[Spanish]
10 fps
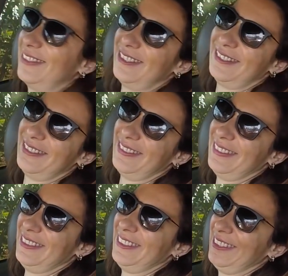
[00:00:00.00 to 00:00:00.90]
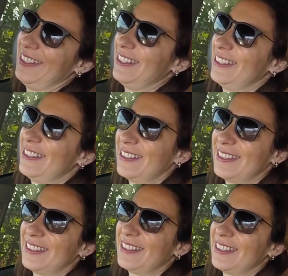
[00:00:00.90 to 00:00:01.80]
Chao. Mm.
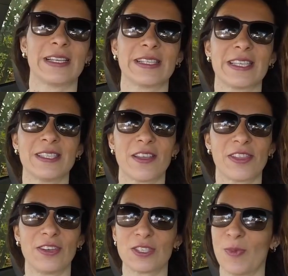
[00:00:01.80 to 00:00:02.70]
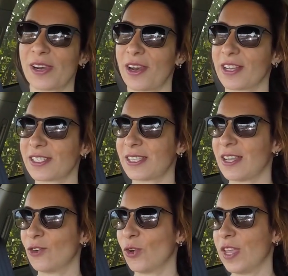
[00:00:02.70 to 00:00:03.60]
¿Qué sensaciones más raras
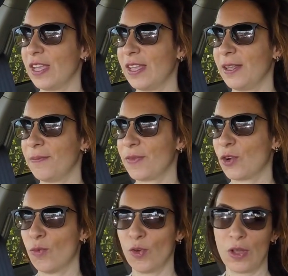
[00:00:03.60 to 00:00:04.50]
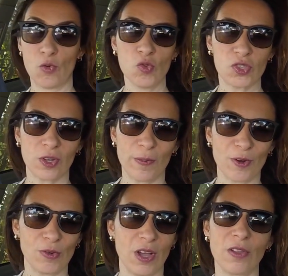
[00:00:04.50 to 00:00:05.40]
tengo? De, como de gusto
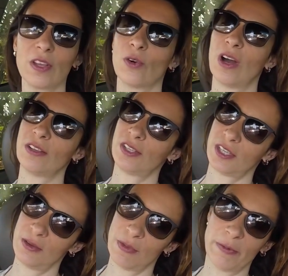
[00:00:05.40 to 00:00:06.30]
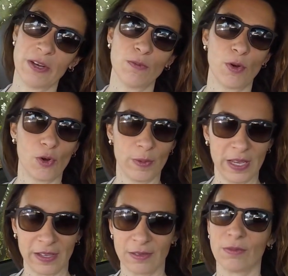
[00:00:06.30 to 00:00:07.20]
por un lado, digo, ay sí, me viene un poco
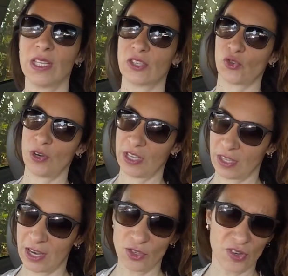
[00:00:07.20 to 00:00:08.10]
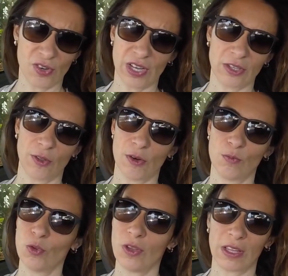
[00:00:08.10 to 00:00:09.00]
bien desconectar. Yo creo que a todo el
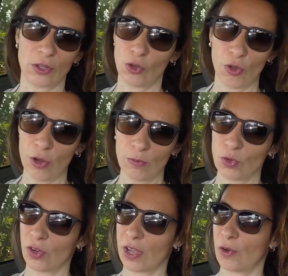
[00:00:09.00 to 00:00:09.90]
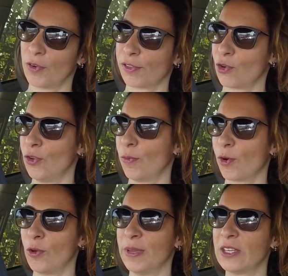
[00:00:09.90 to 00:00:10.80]
mundo, a todo el mundo que conozco yo
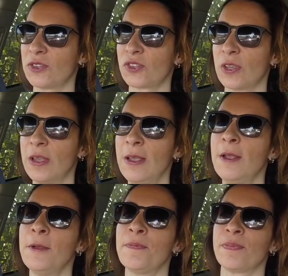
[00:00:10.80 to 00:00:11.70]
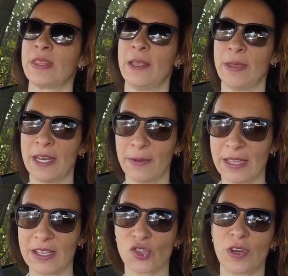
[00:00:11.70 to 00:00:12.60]
por lo menos, te viene
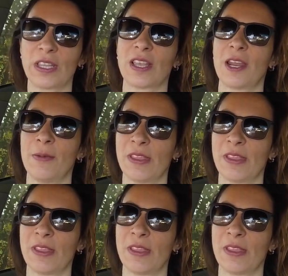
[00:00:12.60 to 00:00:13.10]
bien desconectar